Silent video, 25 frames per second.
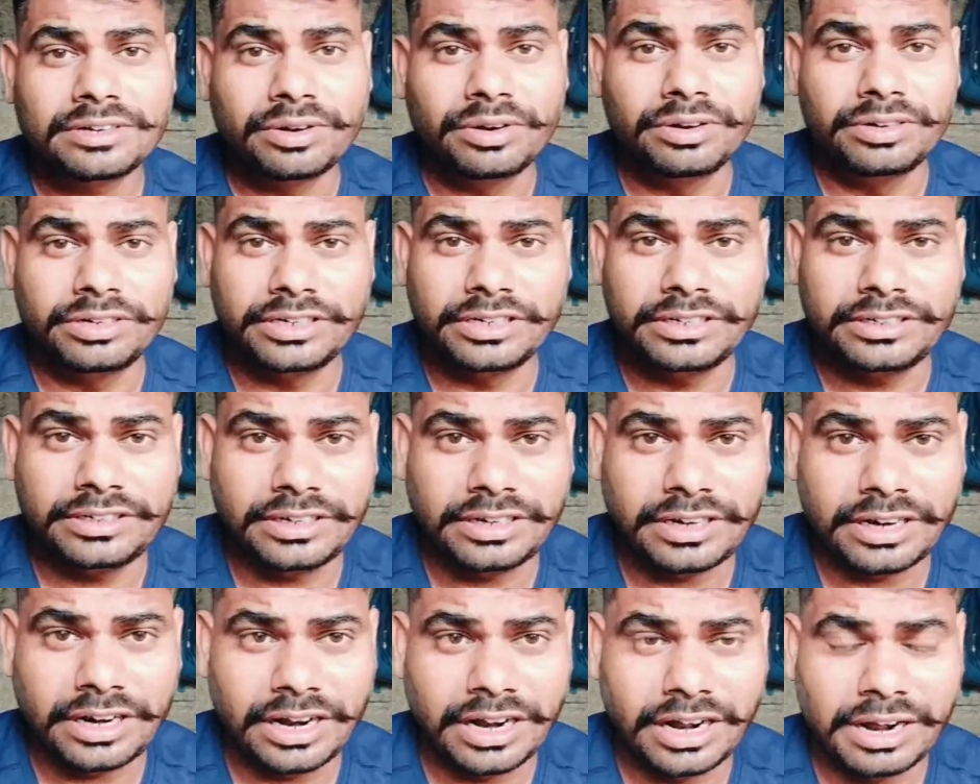
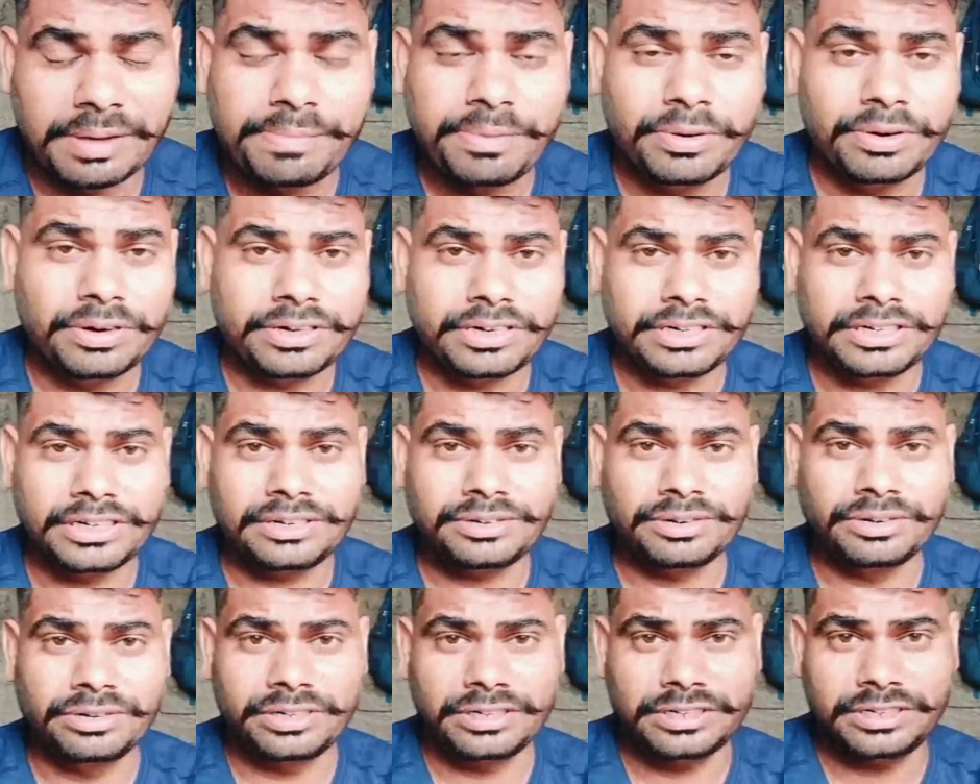कॉन्ट्रैक्टर आप बोल रहे
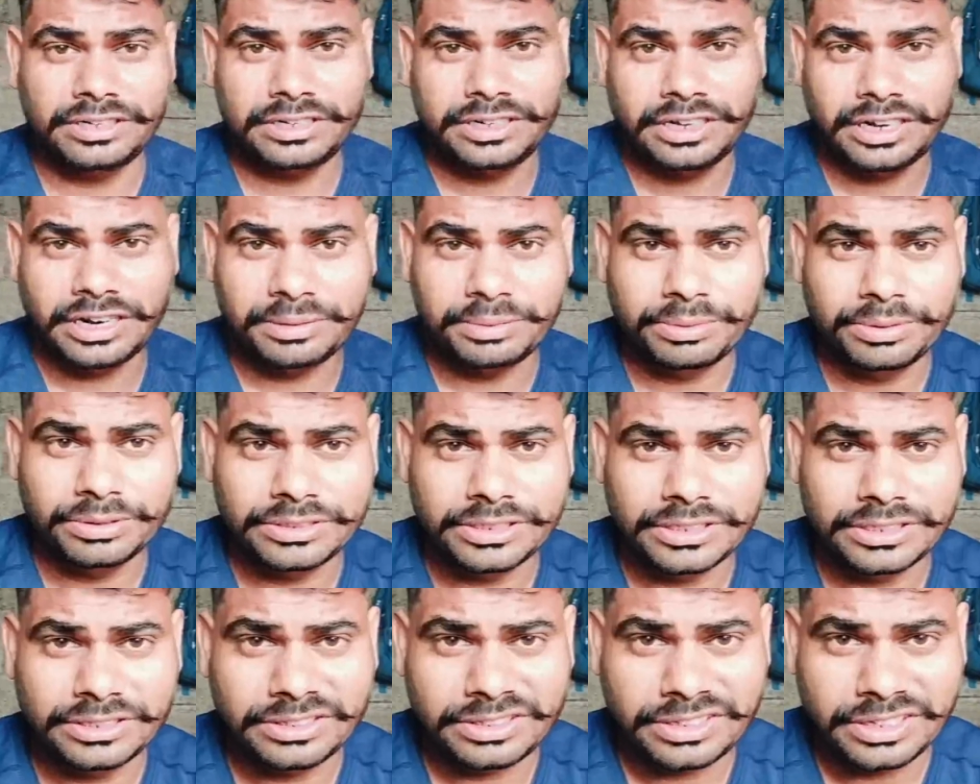हैं कि कॉन्ट्रैक्टर ख़राब
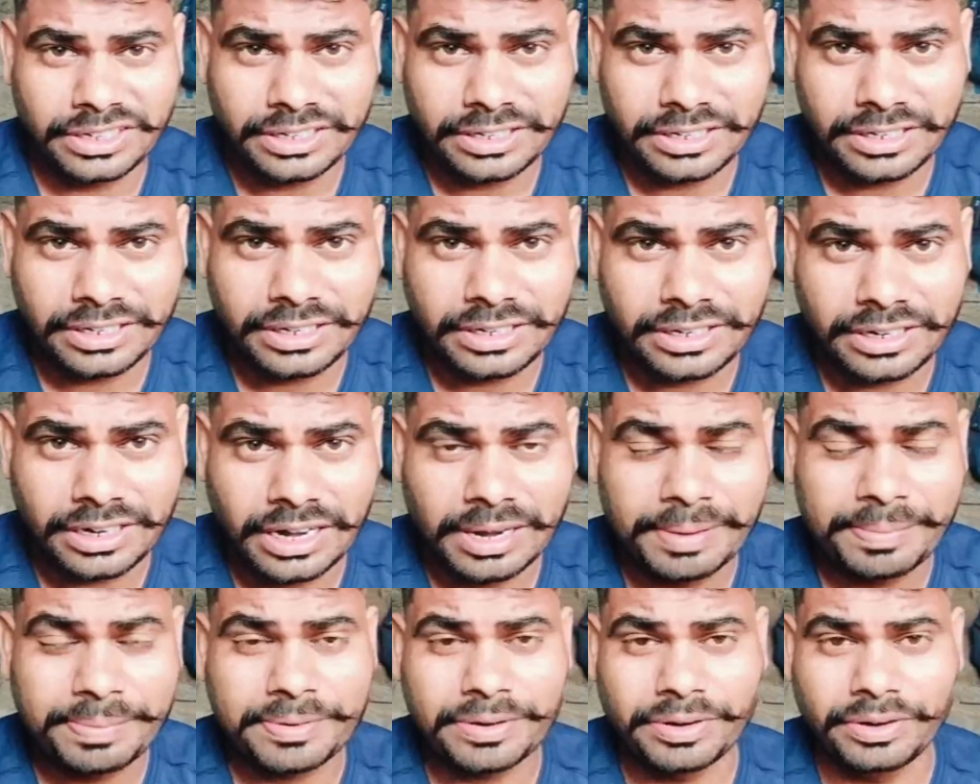हो जाए तो क्या करें
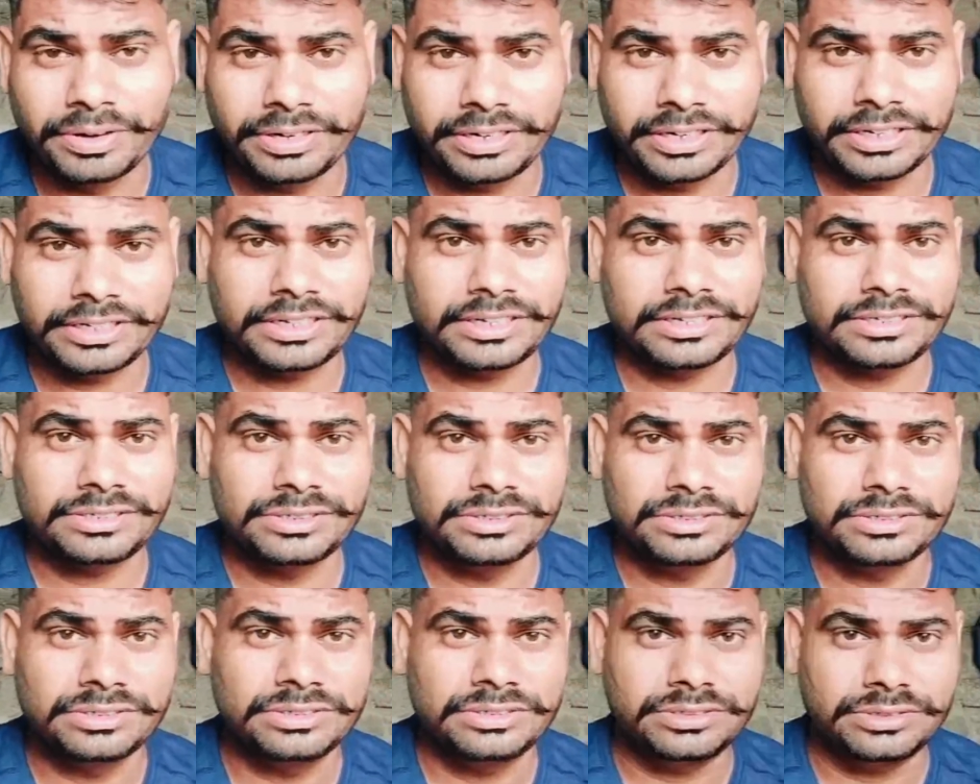आप कॉन्ट्रैक्टर
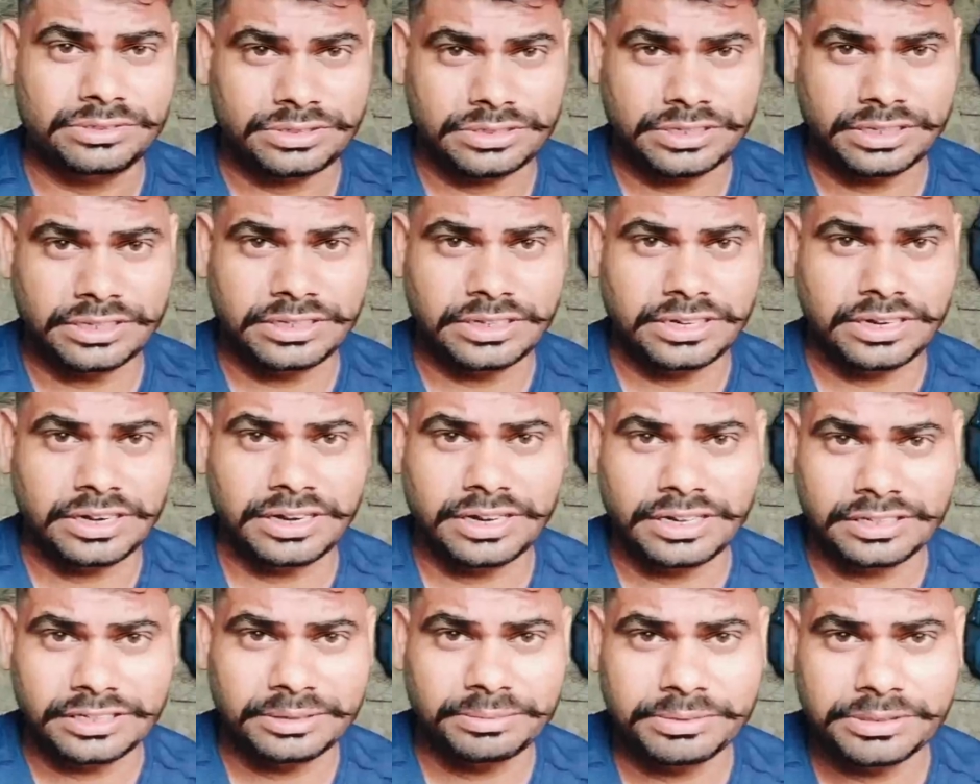जो उसके अंदर
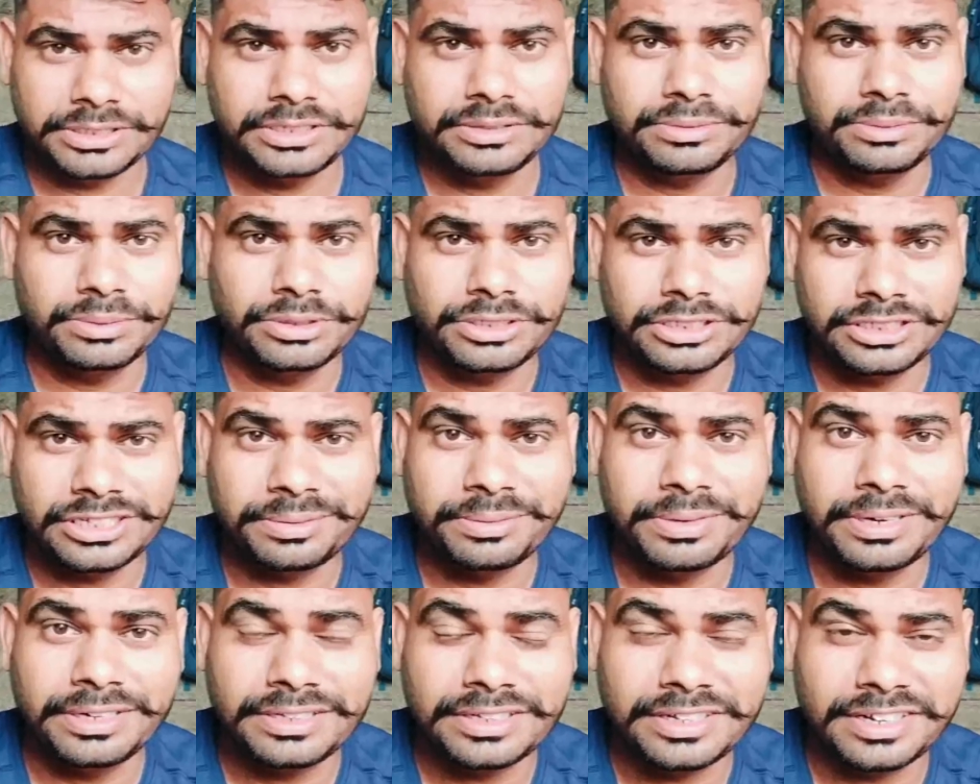लगाते हैं मशीन
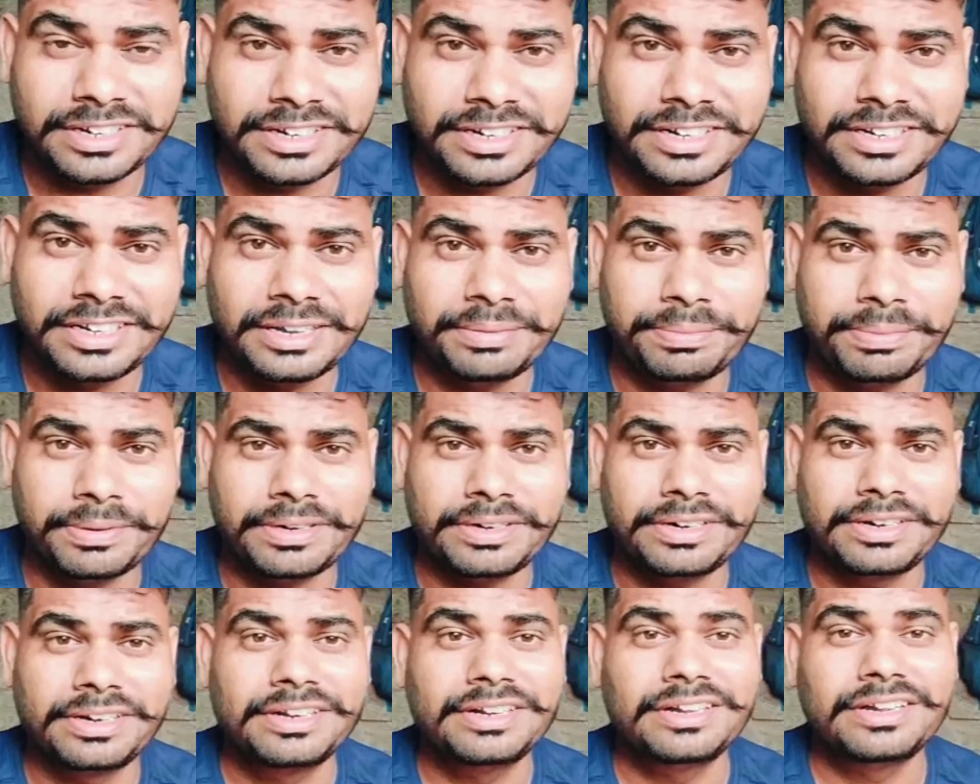उसके बात कर रहे हैं या
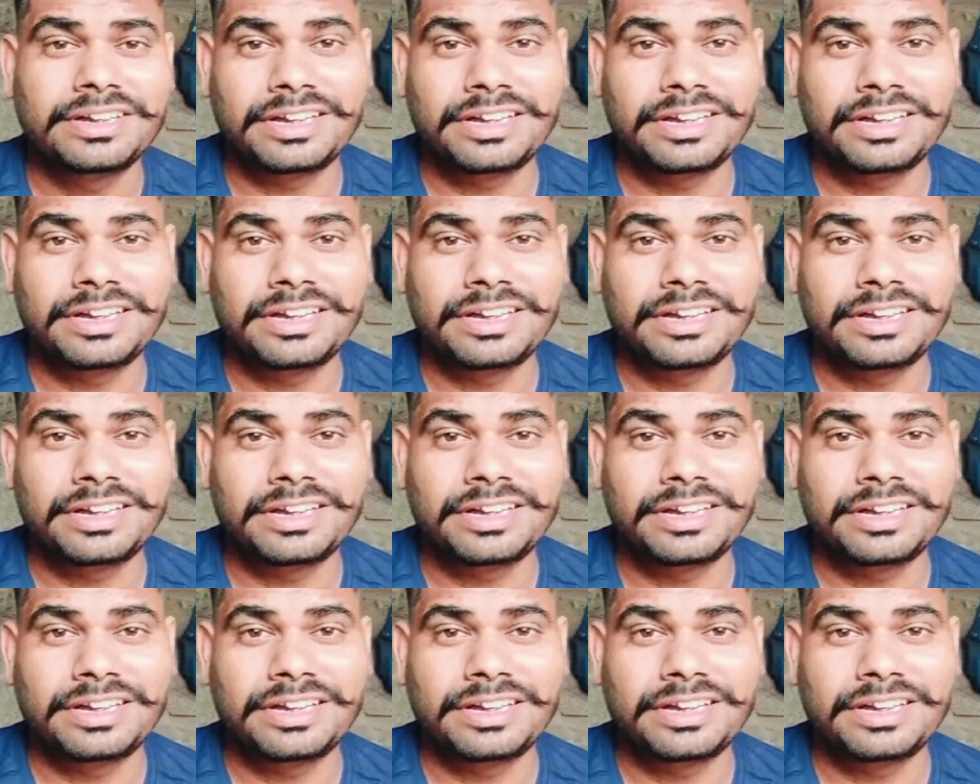फिर